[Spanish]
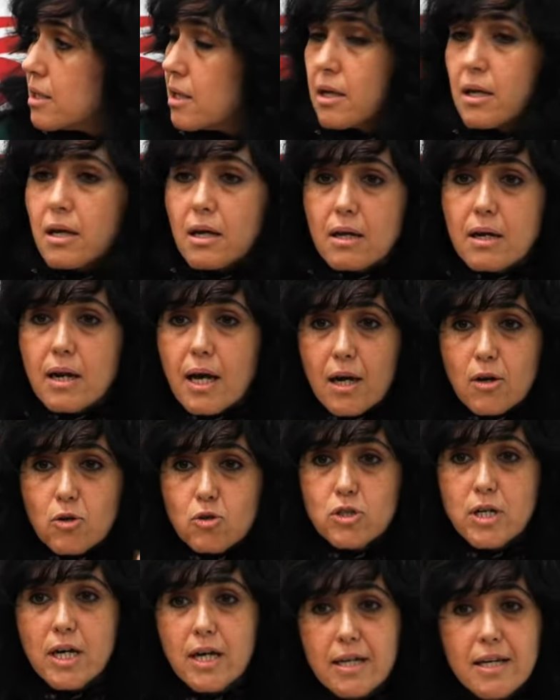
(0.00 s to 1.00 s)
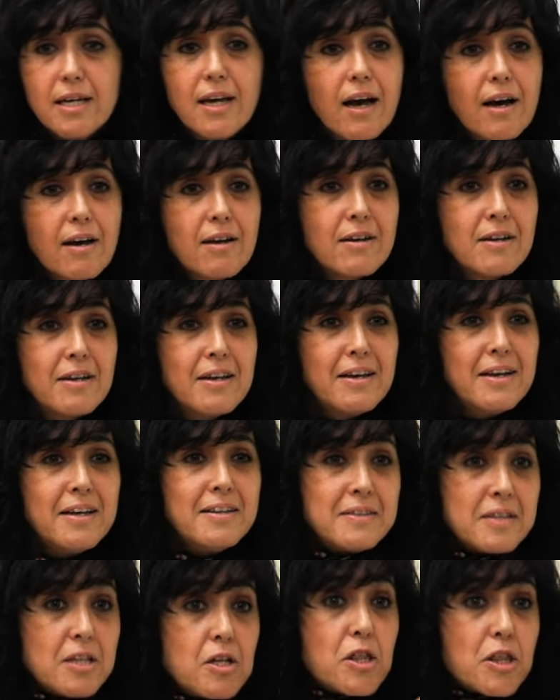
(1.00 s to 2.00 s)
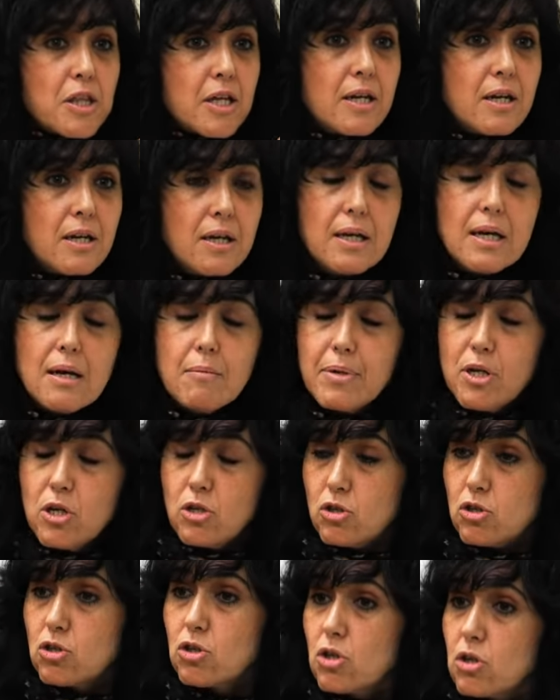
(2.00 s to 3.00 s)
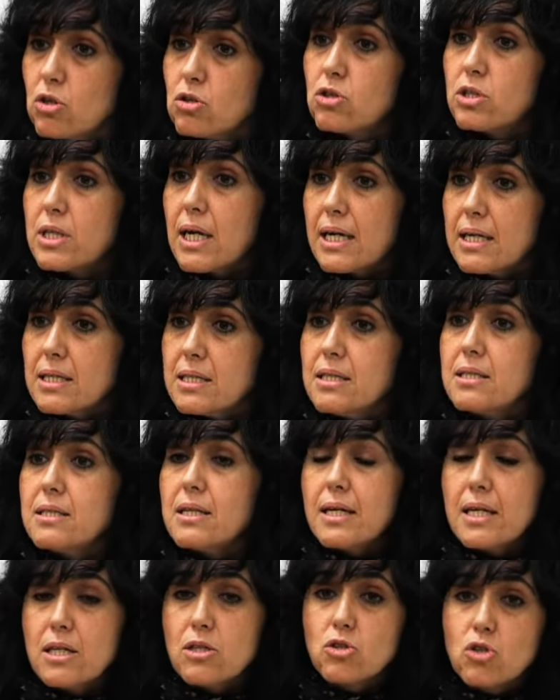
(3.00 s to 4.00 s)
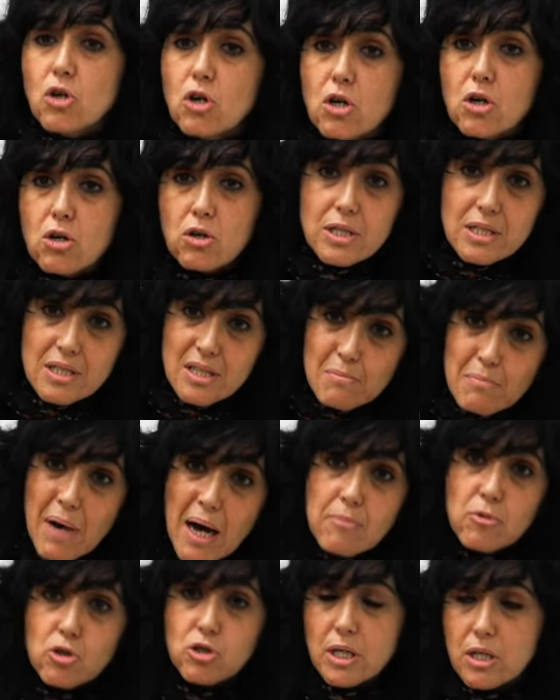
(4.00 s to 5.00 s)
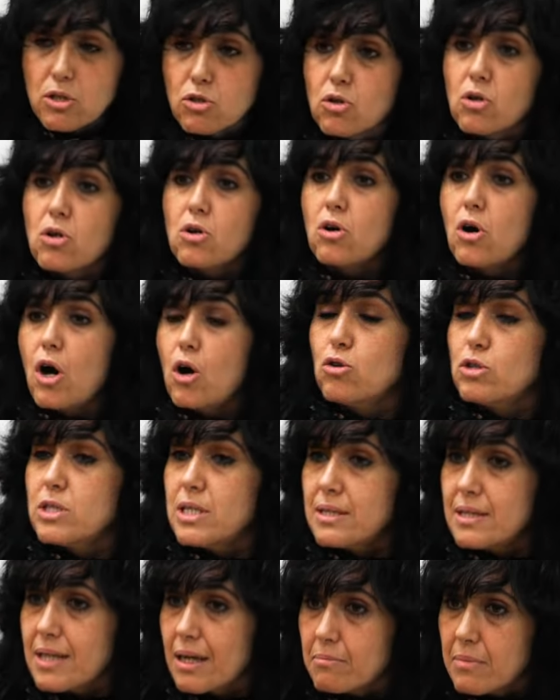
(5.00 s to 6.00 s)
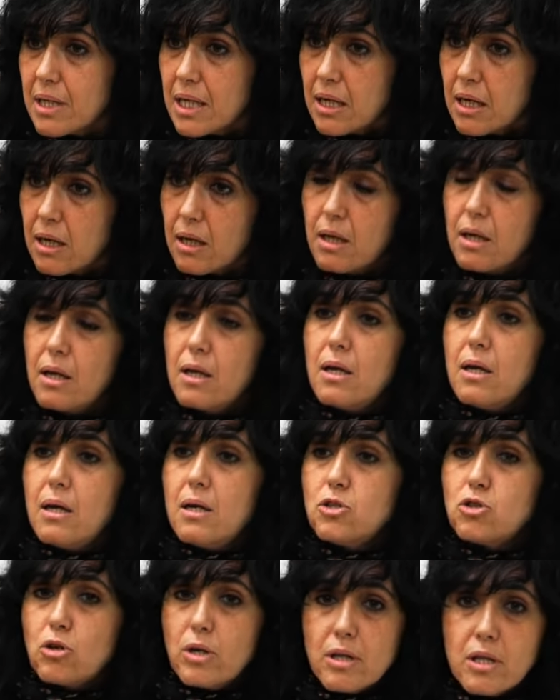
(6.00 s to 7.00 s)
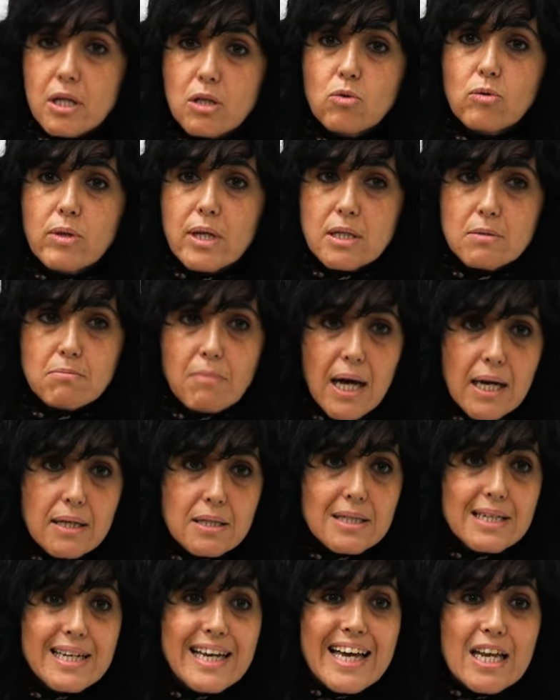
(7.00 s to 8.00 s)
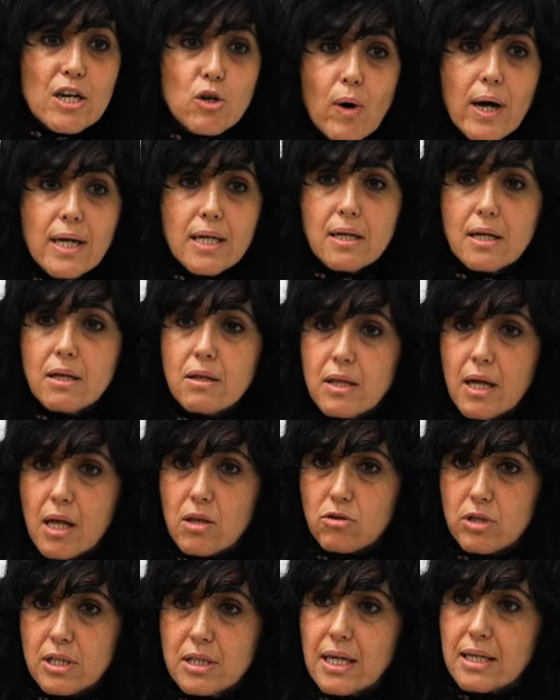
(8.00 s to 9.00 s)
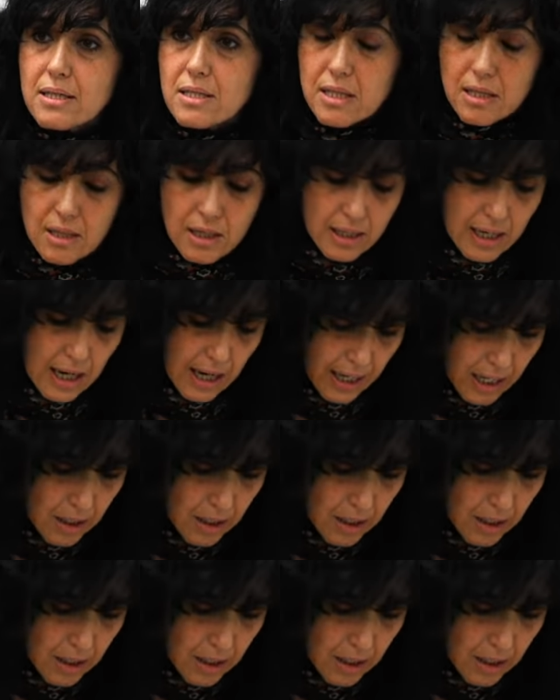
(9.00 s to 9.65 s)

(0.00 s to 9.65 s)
de la consejería, dicen, pero nos consta que existen en torno, estimamos que en torno 80.000 solicitudes más que no han iniciado ni tan siquiera